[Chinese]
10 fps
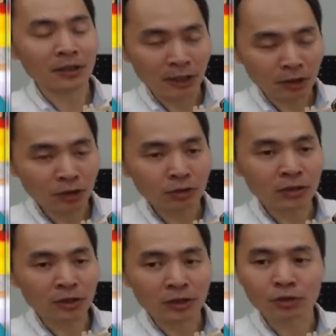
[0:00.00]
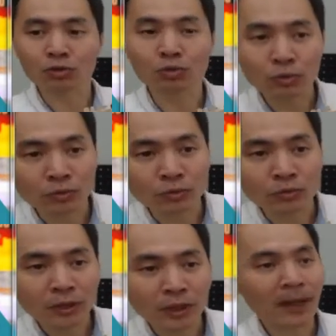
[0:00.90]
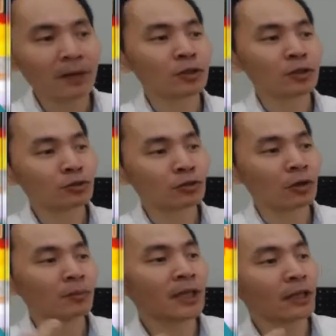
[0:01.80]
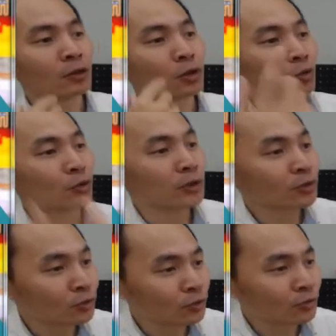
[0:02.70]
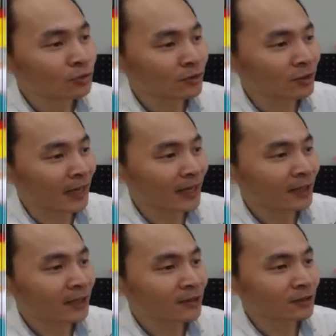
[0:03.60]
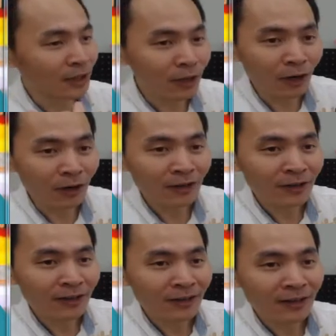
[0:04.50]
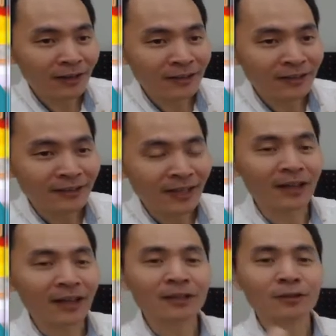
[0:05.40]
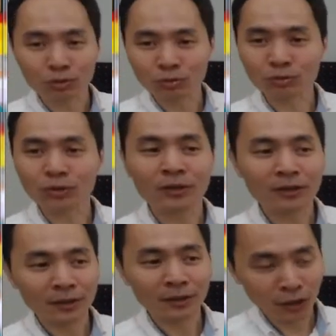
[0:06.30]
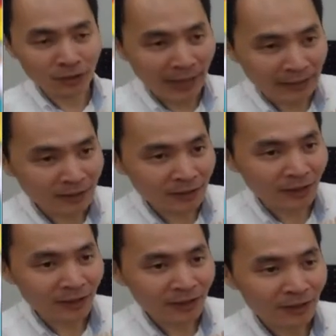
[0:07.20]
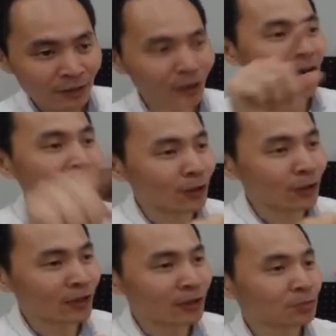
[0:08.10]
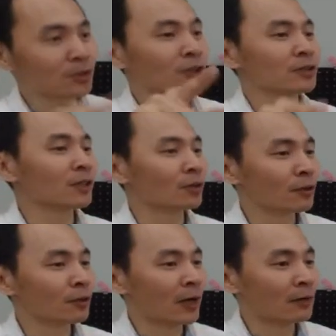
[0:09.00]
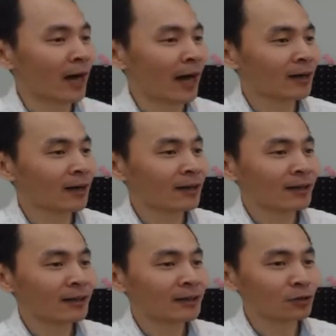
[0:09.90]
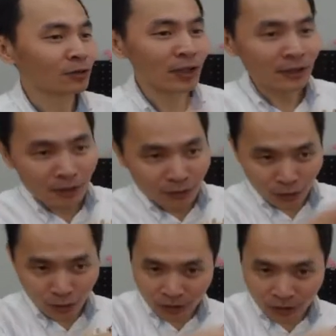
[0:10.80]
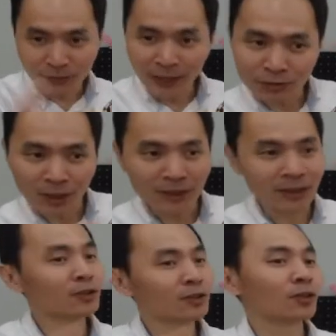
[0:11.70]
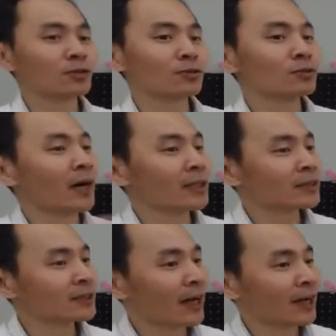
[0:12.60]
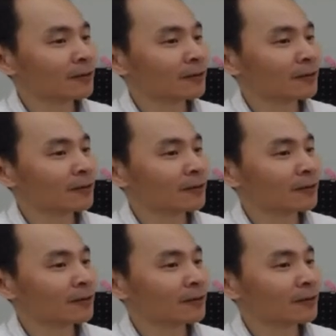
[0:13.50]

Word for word: 也就是说，你的输入一般我们输，入，我们现在用过语音输入，对不对？声控，那输入用打字的，用按钮的，是不是都是很多种方法？所以手机翻转也是一种输入方式啊。